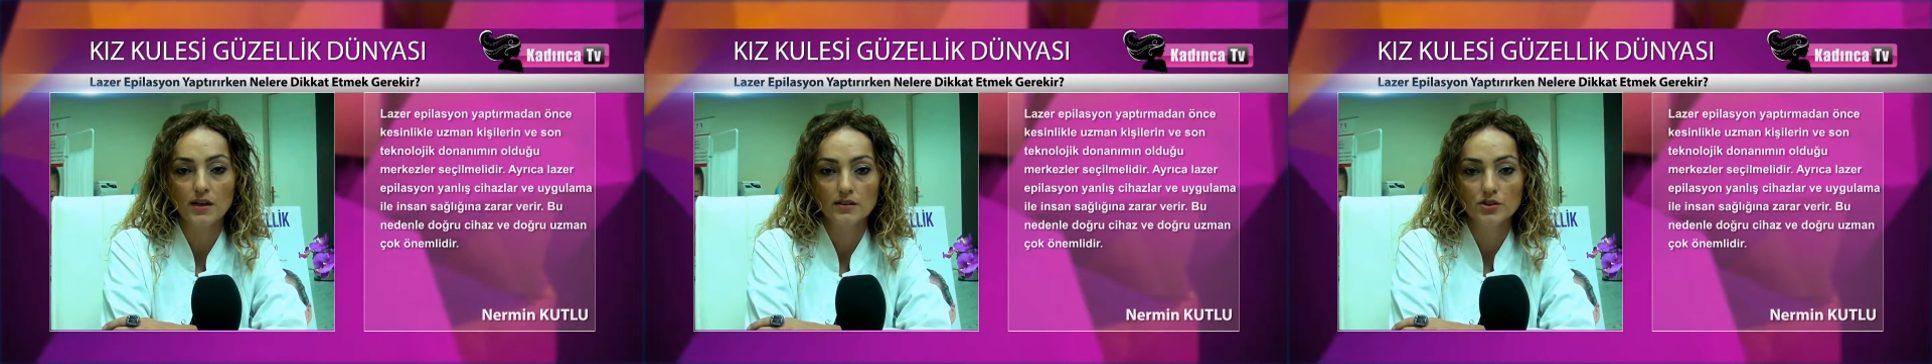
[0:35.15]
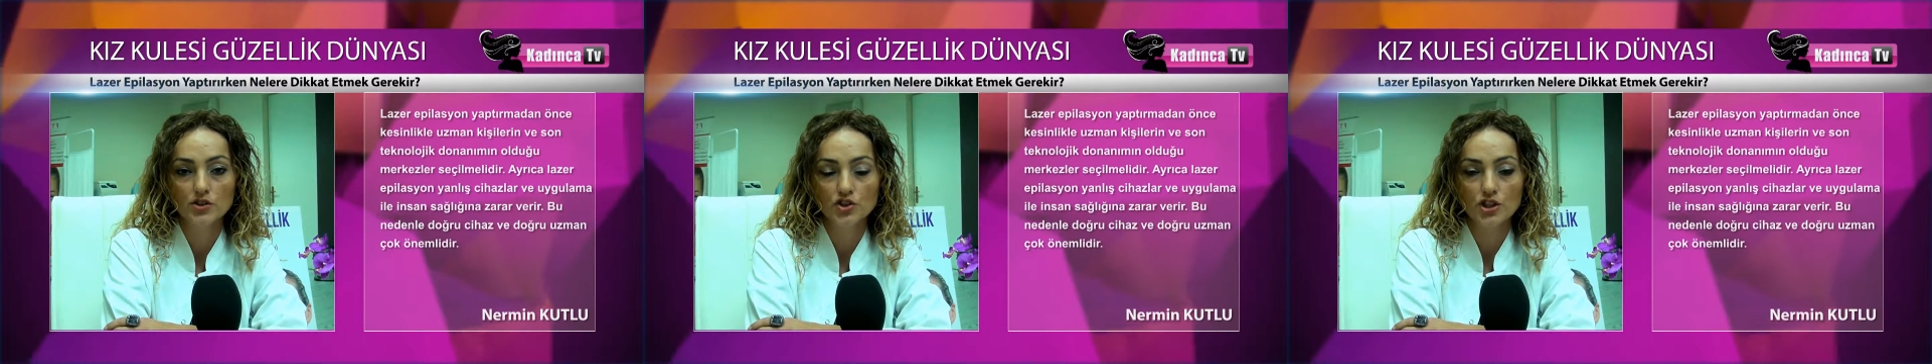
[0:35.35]

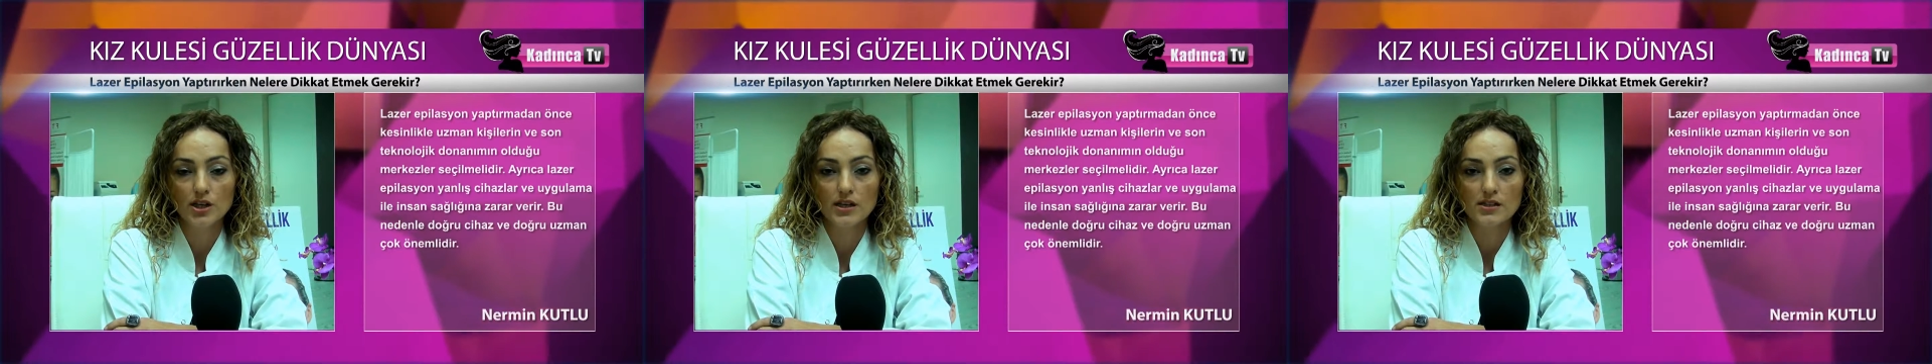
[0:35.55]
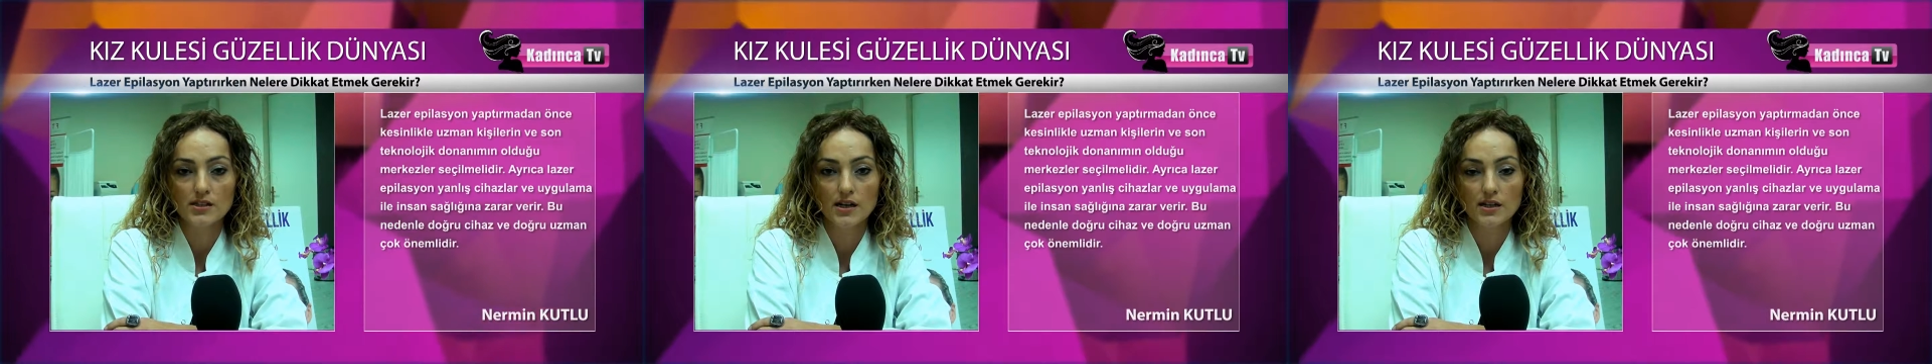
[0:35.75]
yanlış
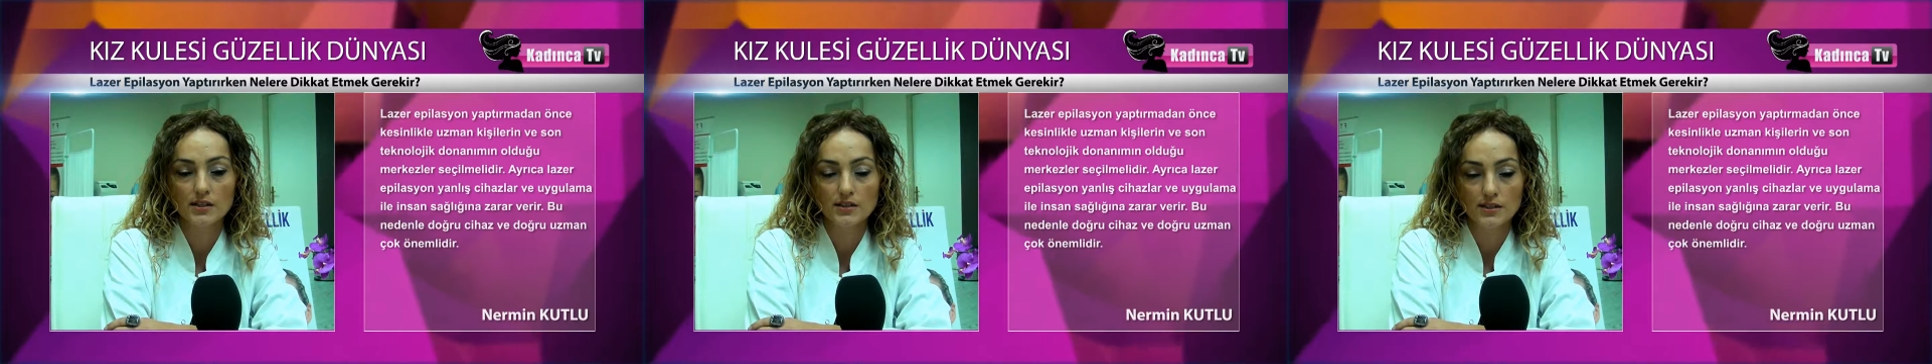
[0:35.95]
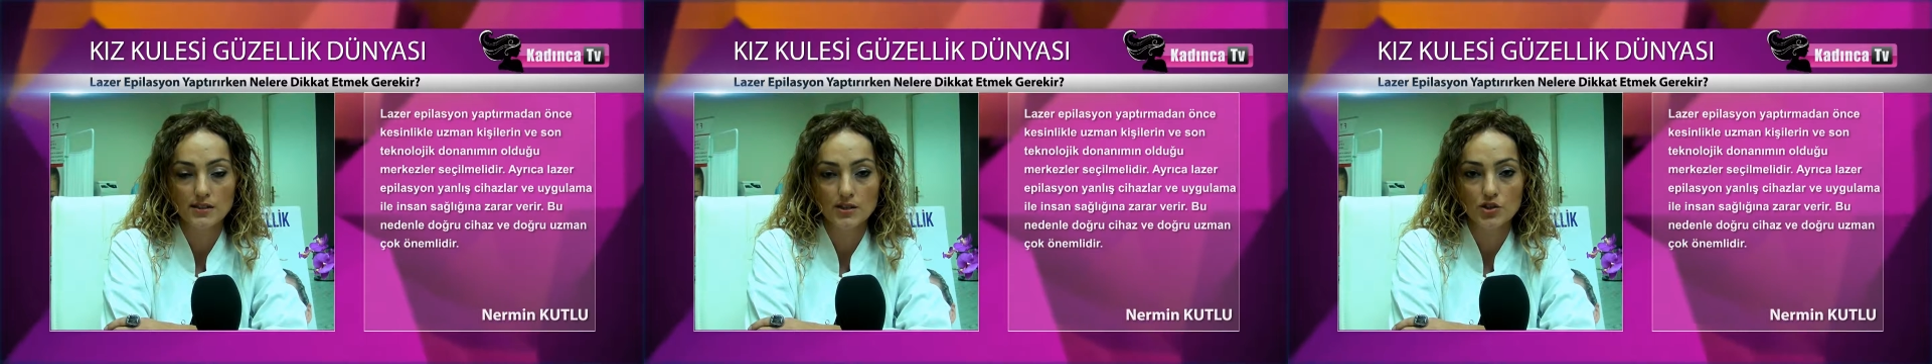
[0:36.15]

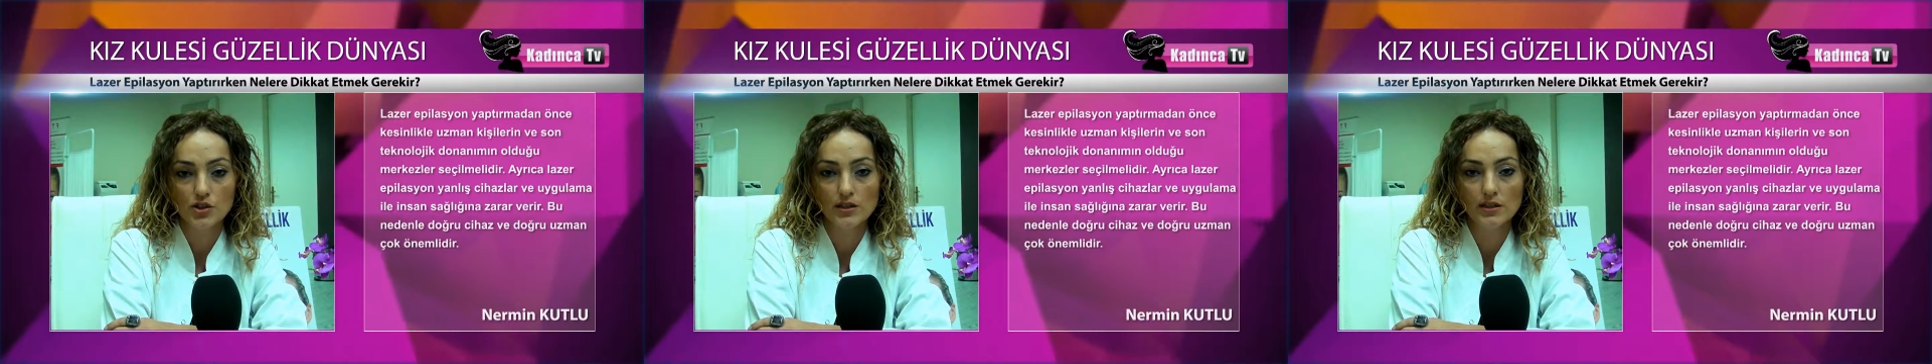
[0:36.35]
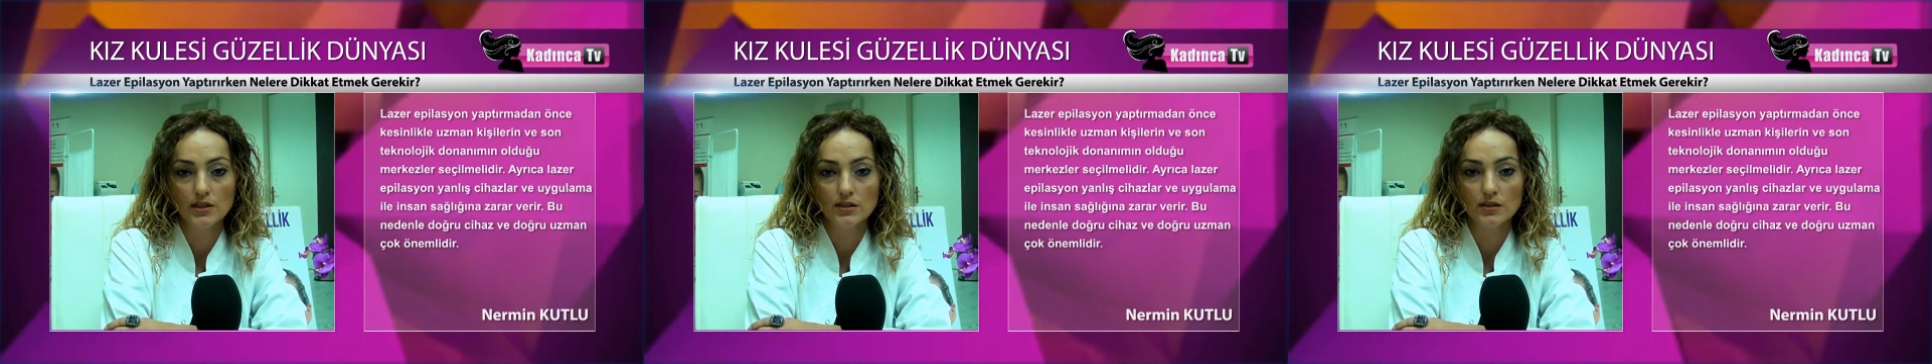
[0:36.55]
cihazlar
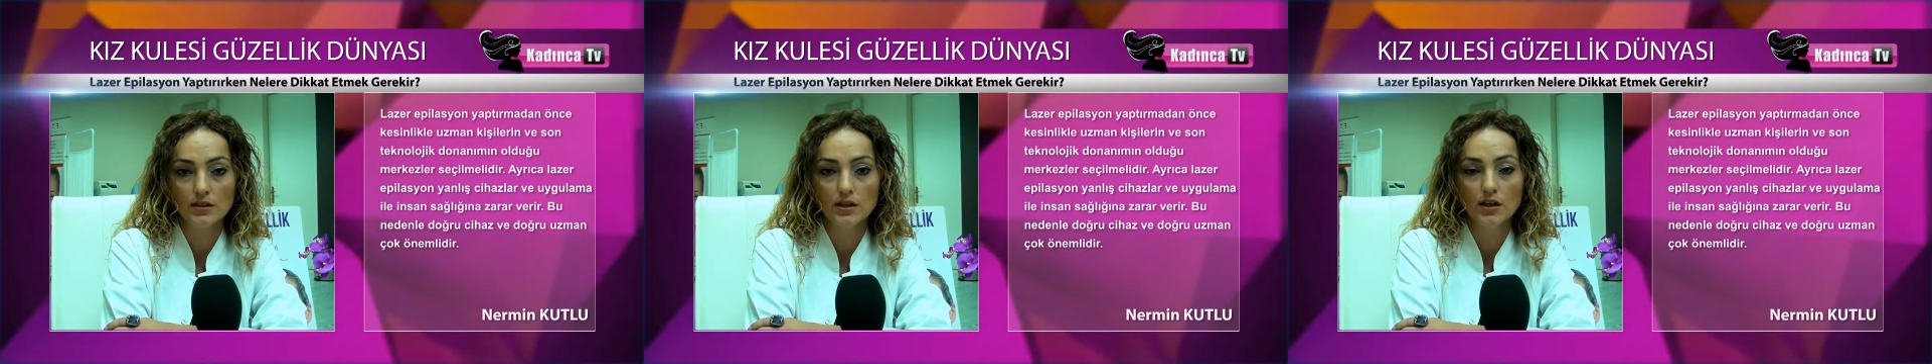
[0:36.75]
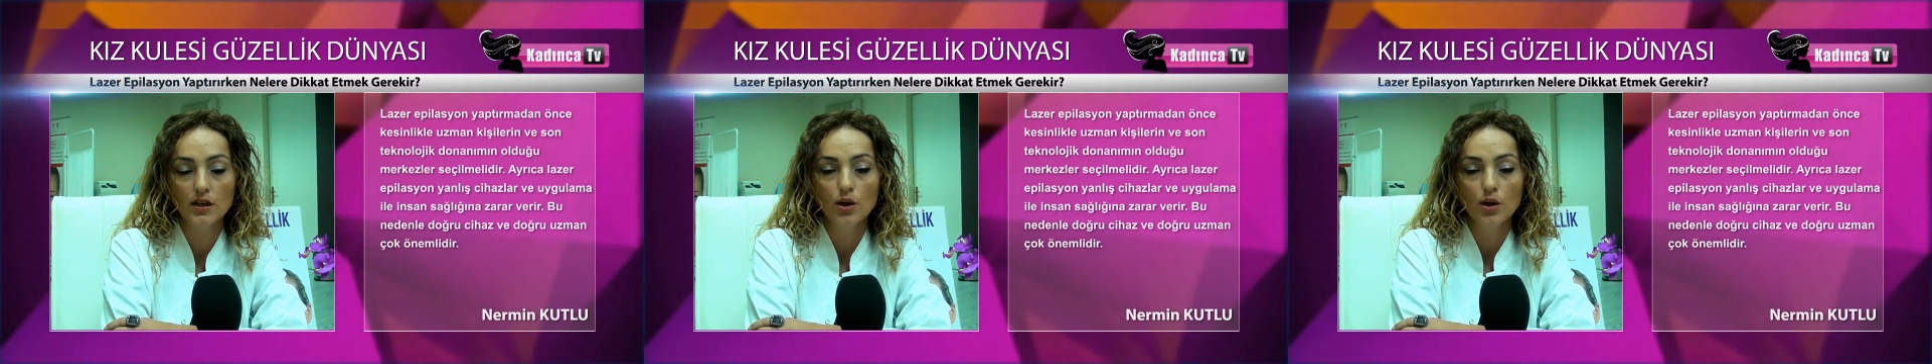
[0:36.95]
seçildiğinde